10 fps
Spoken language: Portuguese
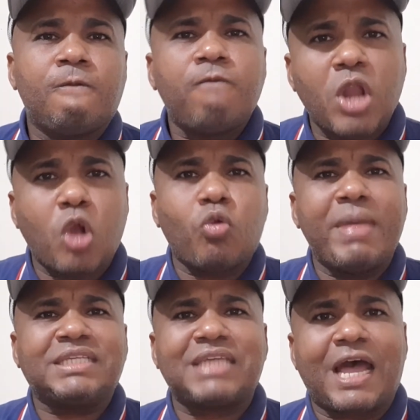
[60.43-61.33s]
Vou logo
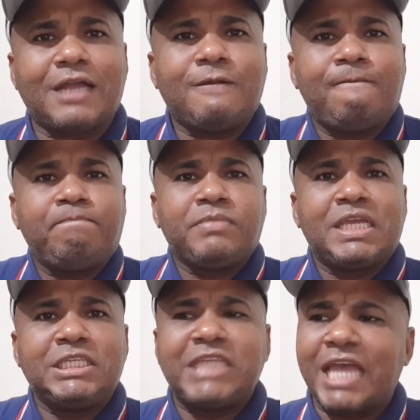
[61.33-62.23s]
começar.
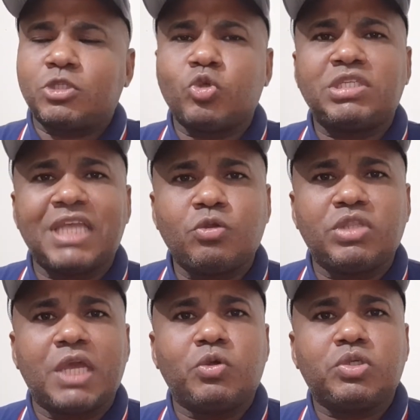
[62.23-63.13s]
Jesus sendo
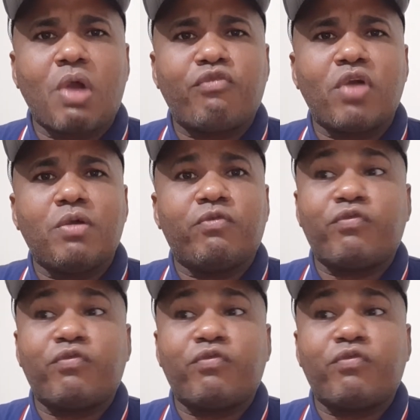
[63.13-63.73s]
Deus, qual foi,